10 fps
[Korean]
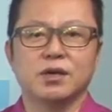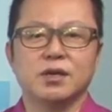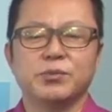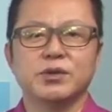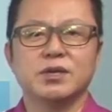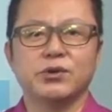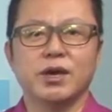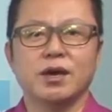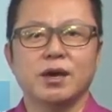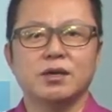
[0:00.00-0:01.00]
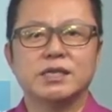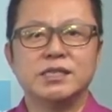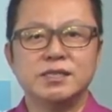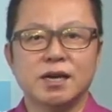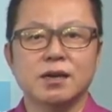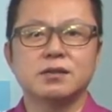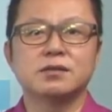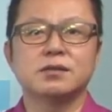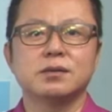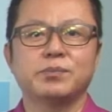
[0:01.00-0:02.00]
이번 기회에 긴장의
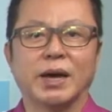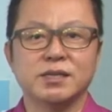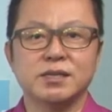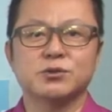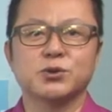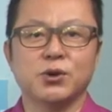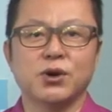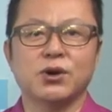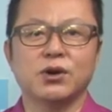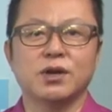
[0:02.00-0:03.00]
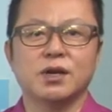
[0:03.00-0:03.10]
끈을 바짝 조여